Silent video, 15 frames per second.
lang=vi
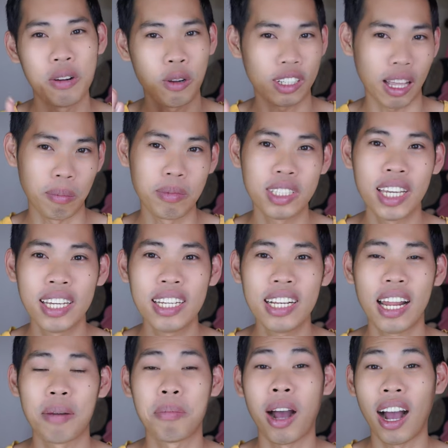hoặc thậm chí
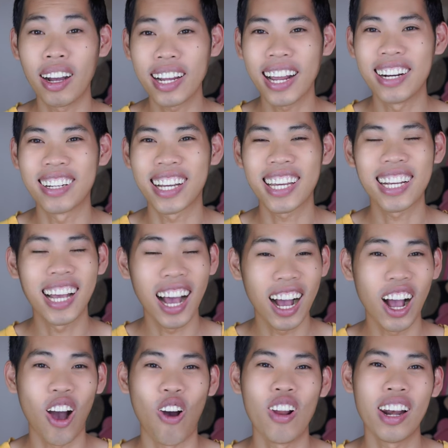là mở ra được cái
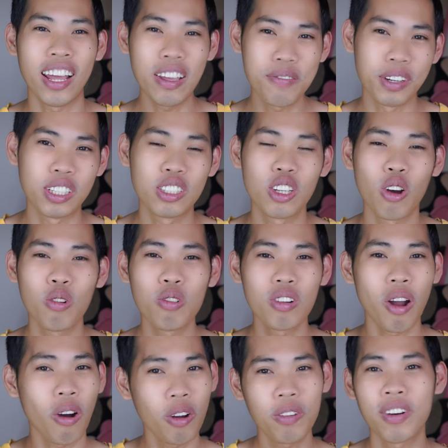cơ hội lấy vĩnh trú
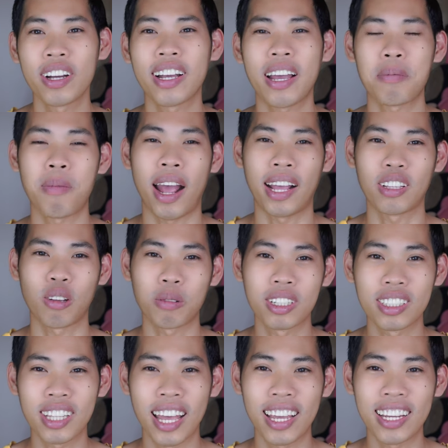đối với các bạn tộc
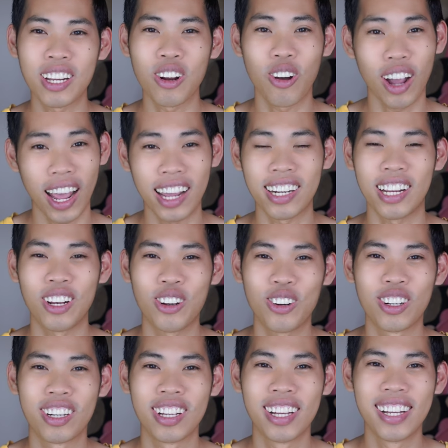cư tê Ginoha này luôn